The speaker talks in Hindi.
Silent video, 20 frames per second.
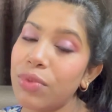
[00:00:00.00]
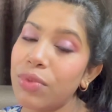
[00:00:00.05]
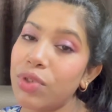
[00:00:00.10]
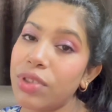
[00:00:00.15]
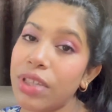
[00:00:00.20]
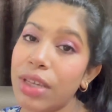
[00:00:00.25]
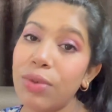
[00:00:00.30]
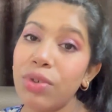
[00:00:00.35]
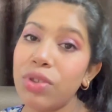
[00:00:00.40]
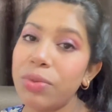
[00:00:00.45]

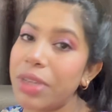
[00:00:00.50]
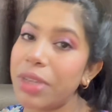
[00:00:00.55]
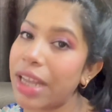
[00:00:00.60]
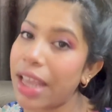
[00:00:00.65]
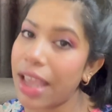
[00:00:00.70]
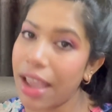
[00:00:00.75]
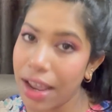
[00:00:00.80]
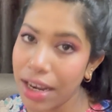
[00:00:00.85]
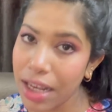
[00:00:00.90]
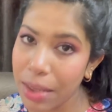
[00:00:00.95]
उसे कुछ भी
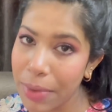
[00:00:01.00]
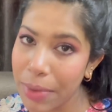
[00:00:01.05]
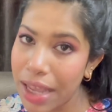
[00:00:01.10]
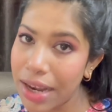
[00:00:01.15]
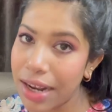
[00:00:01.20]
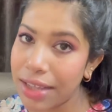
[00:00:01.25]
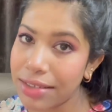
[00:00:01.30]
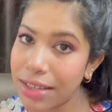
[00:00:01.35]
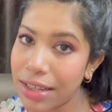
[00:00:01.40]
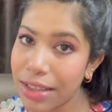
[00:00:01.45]
नया नहीं
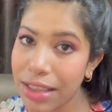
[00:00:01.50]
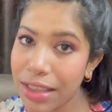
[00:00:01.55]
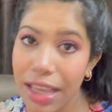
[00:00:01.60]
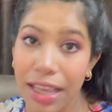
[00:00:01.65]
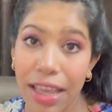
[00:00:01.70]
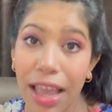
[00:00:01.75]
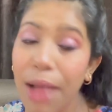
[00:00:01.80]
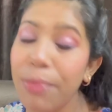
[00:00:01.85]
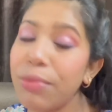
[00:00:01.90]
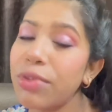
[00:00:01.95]
पहना सकते
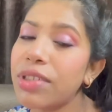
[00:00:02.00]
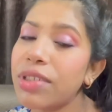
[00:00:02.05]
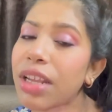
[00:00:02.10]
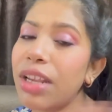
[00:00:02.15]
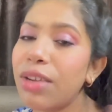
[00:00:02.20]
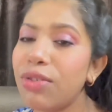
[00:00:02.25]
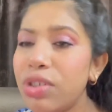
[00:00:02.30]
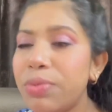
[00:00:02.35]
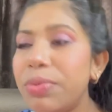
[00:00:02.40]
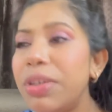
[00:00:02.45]
हैं या हम उसके
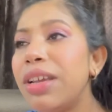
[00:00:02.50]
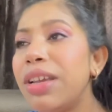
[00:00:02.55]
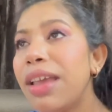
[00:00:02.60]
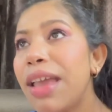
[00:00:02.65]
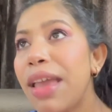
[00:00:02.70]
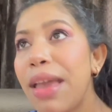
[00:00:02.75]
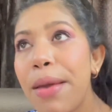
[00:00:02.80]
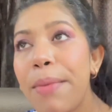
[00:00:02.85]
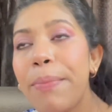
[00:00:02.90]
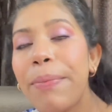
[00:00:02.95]
लिए कुछ भी
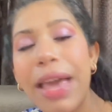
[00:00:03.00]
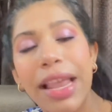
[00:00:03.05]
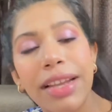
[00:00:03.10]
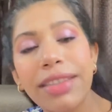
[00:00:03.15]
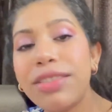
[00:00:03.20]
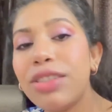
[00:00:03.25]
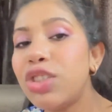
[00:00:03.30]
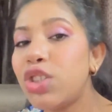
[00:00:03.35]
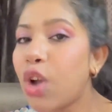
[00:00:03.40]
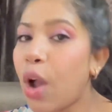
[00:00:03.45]

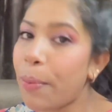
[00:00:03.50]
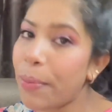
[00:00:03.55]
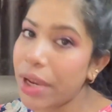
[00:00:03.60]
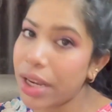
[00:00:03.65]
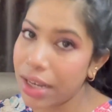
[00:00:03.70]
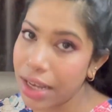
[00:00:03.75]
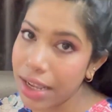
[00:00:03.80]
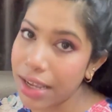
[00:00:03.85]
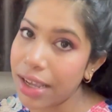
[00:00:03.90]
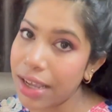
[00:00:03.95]
पहले से
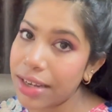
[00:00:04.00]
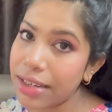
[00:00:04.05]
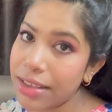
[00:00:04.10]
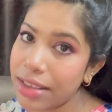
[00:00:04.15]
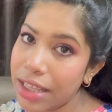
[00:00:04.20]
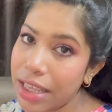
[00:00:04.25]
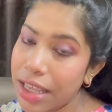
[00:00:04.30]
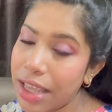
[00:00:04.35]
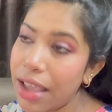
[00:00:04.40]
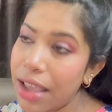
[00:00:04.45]
शॉपिंग नहीं
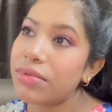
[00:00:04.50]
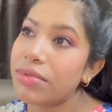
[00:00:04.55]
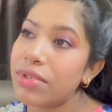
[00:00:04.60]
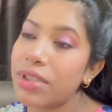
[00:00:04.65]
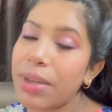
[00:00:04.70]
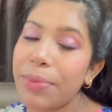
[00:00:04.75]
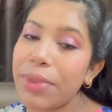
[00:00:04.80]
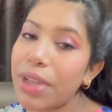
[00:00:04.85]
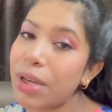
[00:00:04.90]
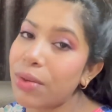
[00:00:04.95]
करते हैं
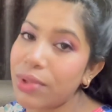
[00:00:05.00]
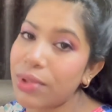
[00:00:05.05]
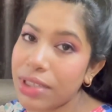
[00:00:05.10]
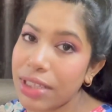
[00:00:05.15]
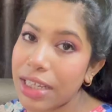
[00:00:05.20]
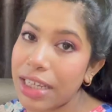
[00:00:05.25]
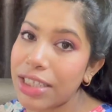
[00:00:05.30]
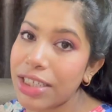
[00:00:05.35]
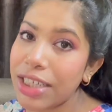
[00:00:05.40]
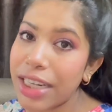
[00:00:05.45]
जब तक
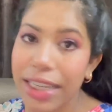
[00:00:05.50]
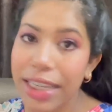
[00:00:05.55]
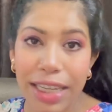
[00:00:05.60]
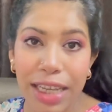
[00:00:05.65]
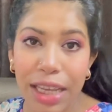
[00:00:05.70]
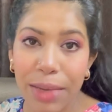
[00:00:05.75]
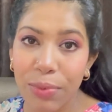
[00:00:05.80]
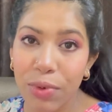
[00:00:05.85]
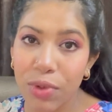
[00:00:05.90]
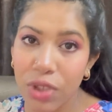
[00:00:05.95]
उसकी छठी
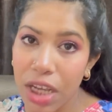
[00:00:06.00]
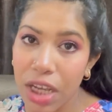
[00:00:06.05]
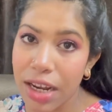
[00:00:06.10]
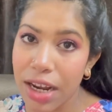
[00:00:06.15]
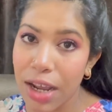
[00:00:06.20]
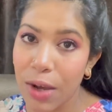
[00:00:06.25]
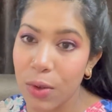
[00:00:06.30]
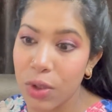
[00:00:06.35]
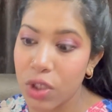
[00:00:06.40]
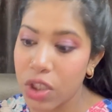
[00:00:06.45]
की पूजा
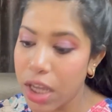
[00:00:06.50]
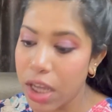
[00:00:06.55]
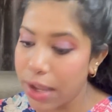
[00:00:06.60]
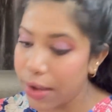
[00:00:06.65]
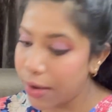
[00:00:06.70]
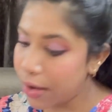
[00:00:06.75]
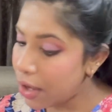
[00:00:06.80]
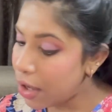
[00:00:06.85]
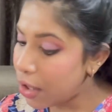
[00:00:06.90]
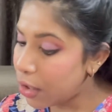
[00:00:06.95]
ना हो जाए
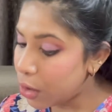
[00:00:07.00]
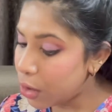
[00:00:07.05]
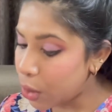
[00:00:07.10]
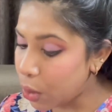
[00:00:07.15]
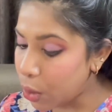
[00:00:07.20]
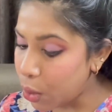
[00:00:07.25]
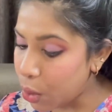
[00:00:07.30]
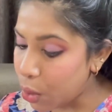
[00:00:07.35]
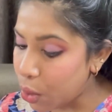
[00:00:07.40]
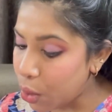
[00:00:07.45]

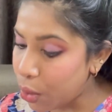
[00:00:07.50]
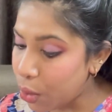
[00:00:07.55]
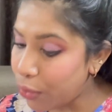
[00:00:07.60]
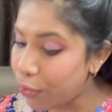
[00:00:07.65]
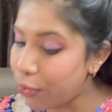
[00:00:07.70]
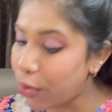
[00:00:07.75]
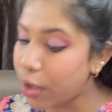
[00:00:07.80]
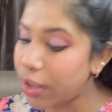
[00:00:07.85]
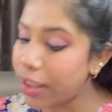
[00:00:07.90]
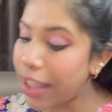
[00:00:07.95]
तो
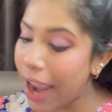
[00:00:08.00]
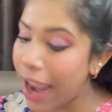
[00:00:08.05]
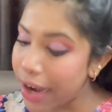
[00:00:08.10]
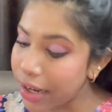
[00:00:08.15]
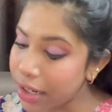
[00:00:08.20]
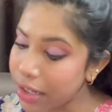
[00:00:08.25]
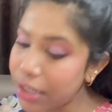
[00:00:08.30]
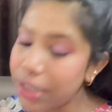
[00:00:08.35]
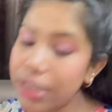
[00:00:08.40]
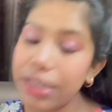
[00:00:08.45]
फॉर
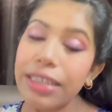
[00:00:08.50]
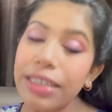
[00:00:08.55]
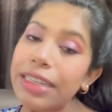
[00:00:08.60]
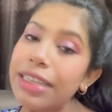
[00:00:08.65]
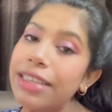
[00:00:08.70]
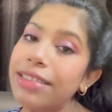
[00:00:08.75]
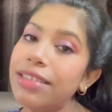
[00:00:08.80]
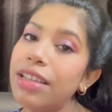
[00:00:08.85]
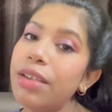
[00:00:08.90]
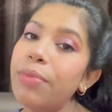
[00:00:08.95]
दैट
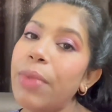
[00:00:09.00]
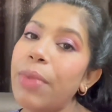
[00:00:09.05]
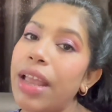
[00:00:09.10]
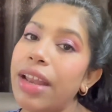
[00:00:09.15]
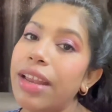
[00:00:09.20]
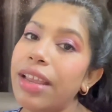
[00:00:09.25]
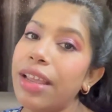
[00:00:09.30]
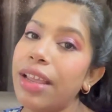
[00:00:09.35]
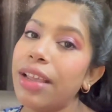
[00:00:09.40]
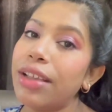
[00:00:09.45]
रीज़न
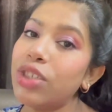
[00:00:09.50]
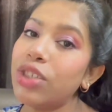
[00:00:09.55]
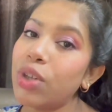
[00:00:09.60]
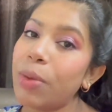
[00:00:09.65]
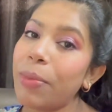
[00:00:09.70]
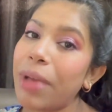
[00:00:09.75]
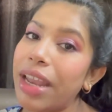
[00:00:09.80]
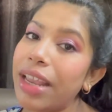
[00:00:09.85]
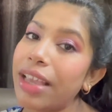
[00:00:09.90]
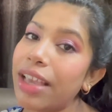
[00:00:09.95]
मैंने जो
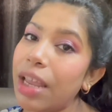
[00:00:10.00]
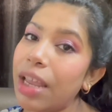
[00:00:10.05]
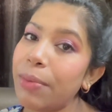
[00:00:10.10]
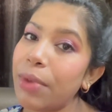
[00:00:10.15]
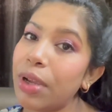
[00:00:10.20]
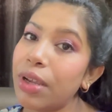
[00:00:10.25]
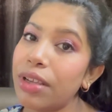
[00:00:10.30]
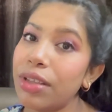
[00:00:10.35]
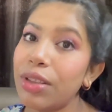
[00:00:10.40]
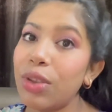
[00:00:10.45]
हमारे घर
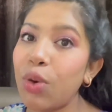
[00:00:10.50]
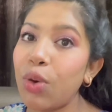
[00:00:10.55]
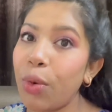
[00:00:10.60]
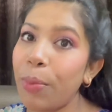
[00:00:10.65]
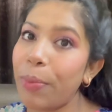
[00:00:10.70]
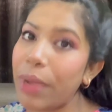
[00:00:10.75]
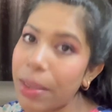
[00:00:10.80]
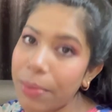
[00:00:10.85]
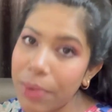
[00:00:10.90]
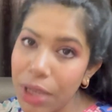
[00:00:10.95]
में दो
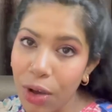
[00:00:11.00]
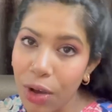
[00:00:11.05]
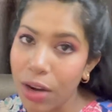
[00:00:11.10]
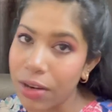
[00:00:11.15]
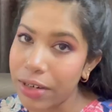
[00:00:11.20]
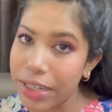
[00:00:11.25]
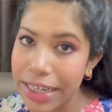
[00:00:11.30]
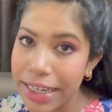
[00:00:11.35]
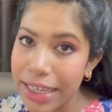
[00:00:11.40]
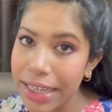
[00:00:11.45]
बेबी
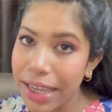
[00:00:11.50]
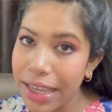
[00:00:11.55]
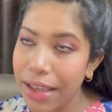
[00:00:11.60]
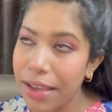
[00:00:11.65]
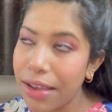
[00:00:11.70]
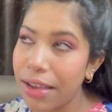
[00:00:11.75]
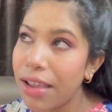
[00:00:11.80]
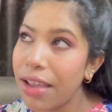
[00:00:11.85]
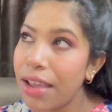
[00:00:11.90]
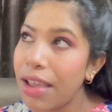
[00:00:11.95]
ऑलरेडी
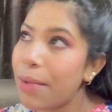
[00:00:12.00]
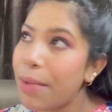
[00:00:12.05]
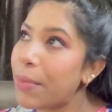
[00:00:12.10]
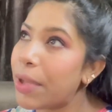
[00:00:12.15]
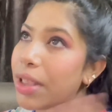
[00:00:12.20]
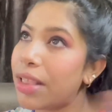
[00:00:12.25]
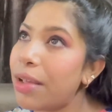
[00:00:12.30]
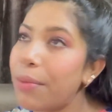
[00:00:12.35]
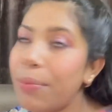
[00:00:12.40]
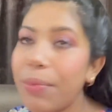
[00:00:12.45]
हैं
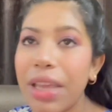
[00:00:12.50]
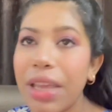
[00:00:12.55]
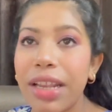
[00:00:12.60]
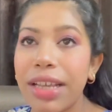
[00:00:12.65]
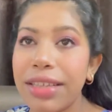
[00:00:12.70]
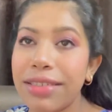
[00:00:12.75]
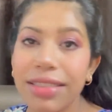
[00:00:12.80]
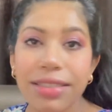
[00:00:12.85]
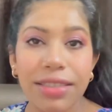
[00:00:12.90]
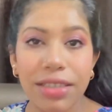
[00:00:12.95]
मतलब
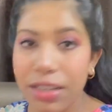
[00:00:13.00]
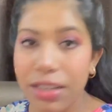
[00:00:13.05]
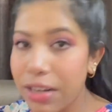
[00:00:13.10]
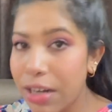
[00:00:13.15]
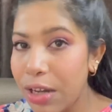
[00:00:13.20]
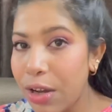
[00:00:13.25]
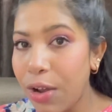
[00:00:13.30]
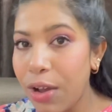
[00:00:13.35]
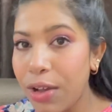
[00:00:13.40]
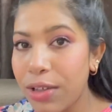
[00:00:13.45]
मेरे सिस्टर
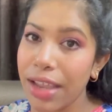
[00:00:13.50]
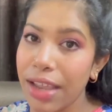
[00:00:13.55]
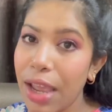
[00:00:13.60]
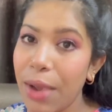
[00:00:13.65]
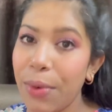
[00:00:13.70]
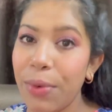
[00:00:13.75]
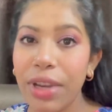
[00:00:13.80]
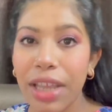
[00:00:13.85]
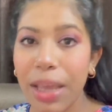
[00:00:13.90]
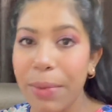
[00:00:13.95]
इन लॉज हैं
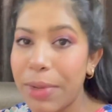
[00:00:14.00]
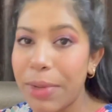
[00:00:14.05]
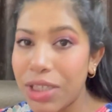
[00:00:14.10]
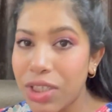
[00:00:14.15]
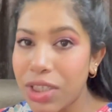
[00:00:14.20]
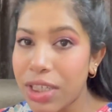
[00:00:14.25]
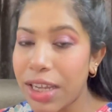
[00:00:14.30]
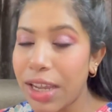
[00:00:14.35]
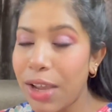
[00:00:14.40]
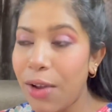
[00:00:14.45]
उनके
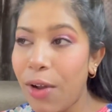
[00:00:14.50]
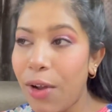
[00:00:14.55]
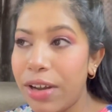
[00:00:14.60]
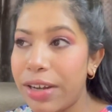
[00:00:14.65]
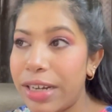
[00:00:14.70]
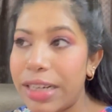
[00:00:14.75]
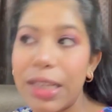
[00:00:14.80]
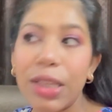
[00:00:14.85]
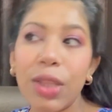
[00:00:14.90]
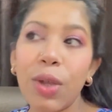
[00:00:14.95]
बच्चे हैं
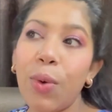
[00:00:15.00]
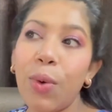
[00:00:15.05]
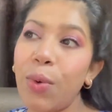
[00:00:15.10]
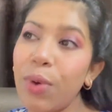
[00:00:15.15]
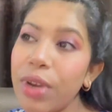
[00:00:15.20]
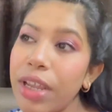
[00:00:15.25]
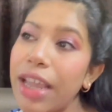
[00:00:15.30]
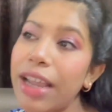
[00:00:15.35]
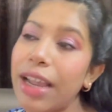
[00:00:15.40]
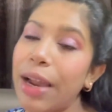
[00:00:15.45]
ऑलरेडी तो
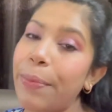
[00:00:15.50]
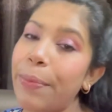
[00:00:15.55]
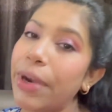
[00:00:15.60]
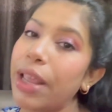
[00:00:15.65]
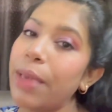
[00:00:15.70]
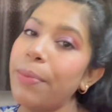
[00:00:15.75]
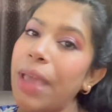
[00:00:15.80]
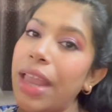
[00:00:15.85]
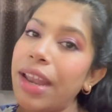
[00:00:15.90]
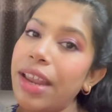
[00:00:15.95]
उनके
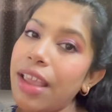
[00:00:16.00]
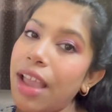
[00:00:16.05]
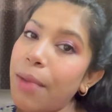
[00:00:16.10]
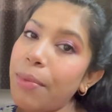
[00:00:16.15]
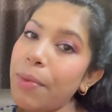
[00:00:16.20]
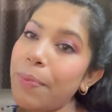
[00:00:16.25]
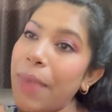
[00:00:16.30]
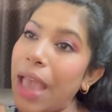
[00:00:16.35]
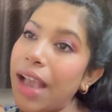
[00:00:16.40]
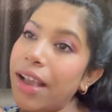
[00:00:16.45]
कपड़े मैंने यहाँ
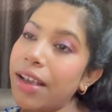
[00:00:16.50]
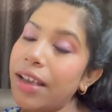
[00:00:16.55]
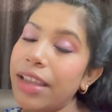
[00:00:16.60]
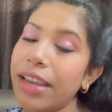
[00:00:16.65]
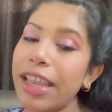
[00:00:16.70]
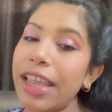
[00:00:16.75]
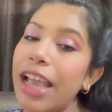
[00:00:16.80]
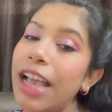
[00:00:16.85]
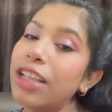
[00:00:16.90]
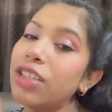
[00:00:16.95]
पे पैक
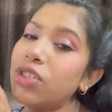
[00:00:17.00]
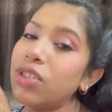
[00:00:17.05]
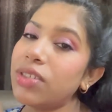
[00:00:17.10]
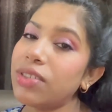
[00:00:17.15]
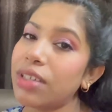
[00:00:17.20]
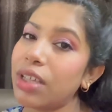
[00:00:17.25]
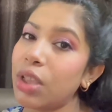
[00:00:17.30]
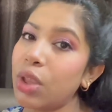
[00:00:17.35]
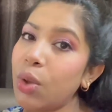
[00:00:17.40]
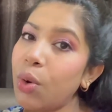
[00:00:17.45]
करे हैं अच्छे
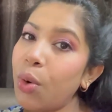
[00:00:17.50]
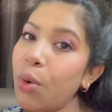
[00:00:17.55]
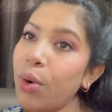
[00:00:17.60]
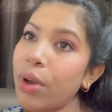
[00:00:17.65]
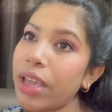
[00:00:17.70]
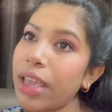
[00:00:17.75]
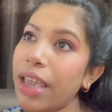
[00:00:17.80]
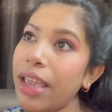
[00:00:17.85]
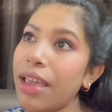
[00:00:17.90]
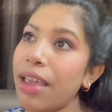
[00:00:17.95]
से धो
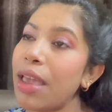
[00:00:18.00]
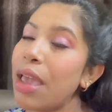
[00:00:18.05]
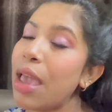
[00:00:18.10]
के